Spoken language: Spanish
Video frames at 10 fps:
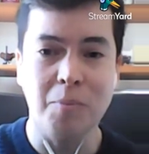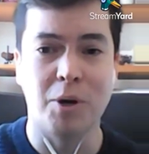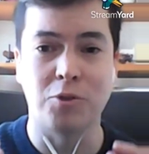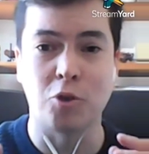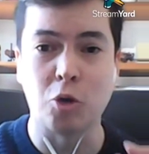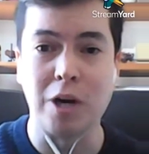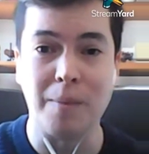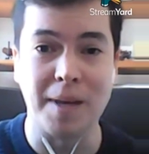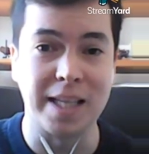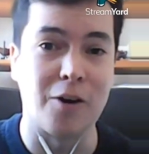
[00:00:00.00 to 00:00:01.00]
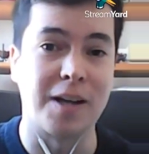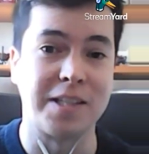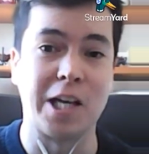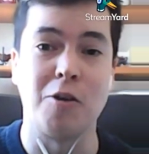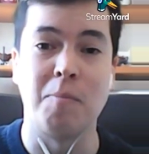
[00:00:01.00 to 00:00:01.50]
pero son cubos limitados,
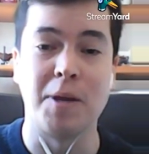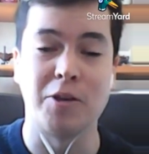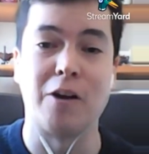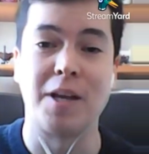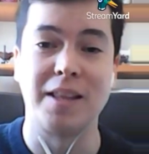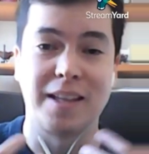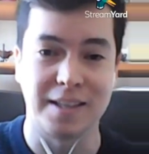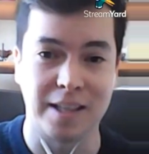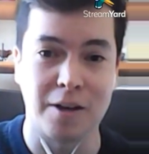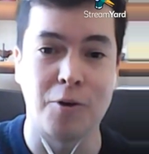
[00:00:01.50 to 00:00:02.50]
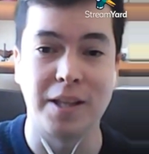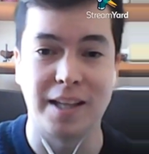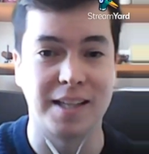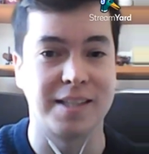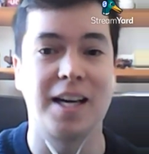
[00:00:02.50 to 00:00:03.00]
así que los invito a que los interesados o
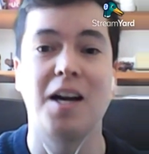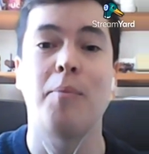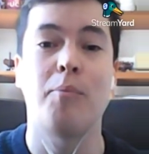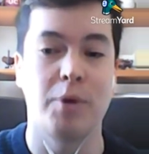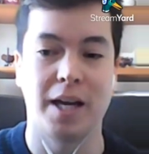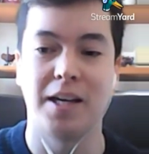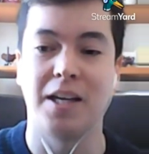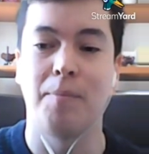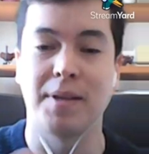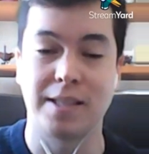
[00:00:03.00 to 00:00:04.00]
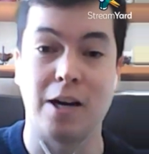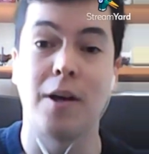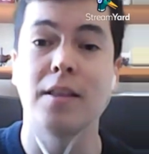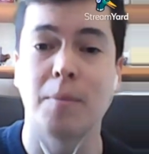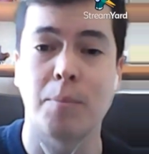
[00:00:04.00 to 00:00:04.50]
interesadas puedan empezar lo
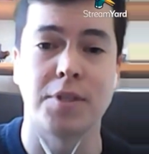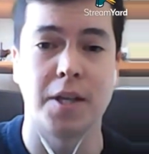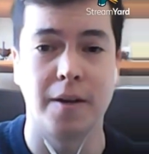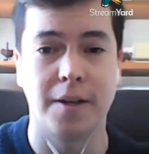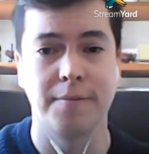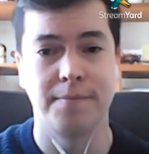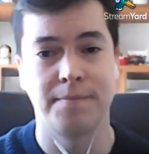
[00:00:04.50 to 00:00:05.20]
antes posible.